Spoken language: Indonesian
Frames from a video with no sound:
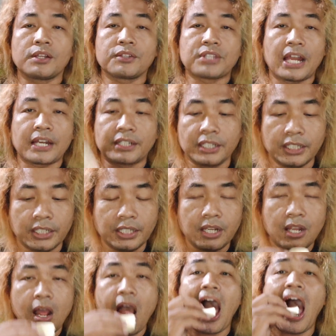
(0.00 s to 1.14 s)
jadi
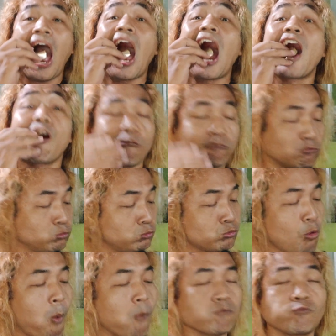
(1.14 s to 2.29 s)
hmm,
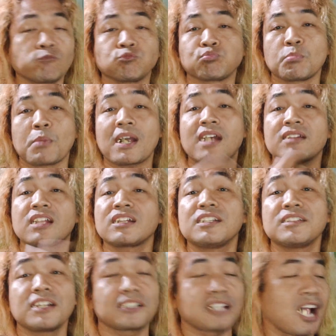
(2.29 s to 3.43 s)
makanan
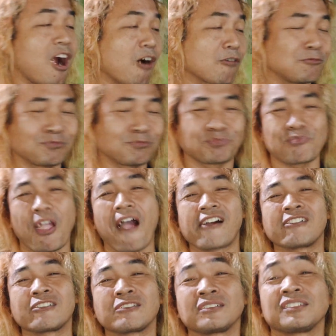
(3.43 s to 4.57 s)
ini enak
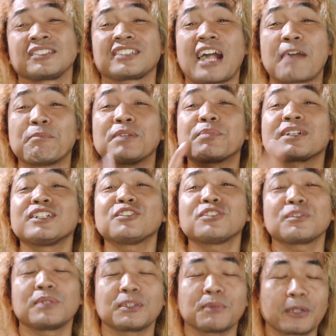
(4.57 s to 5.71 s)
tapi begitu
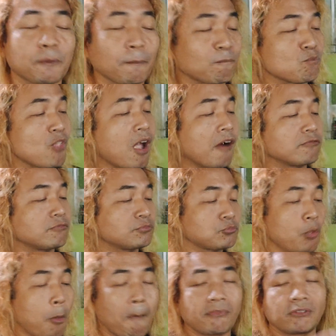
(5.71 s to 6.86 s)
teman-teman
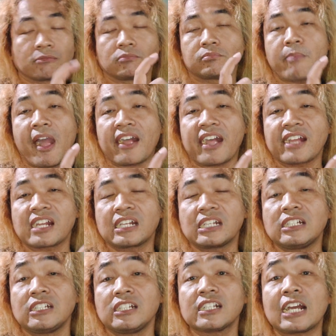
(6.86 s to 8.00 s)
makanan
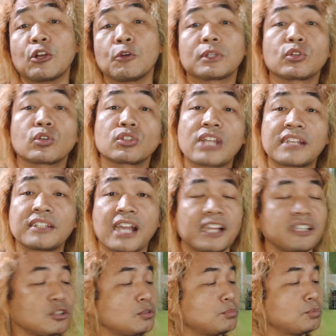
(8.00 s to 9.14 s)
ini kalau menurut saya
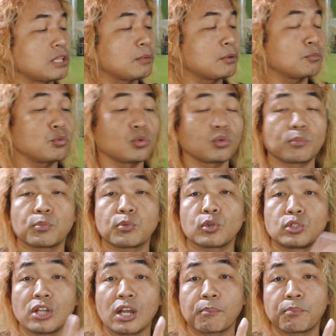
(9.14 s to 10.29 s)
itu
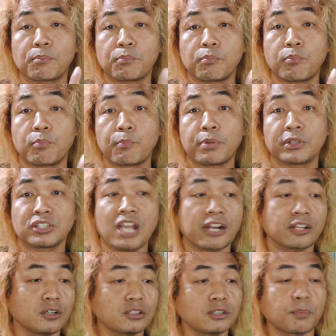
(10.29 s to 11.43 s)
produk besar
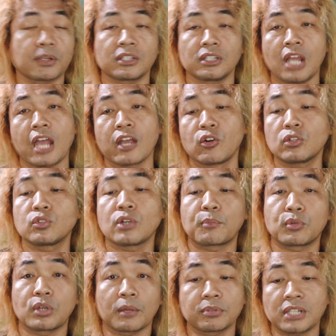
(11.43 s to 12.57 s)
ya seperti anggur juga
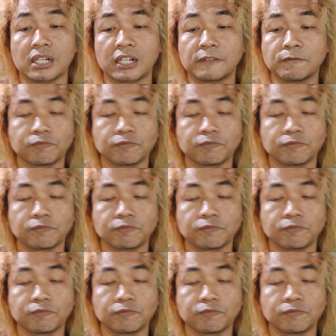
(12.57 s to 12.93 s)
produk besar kan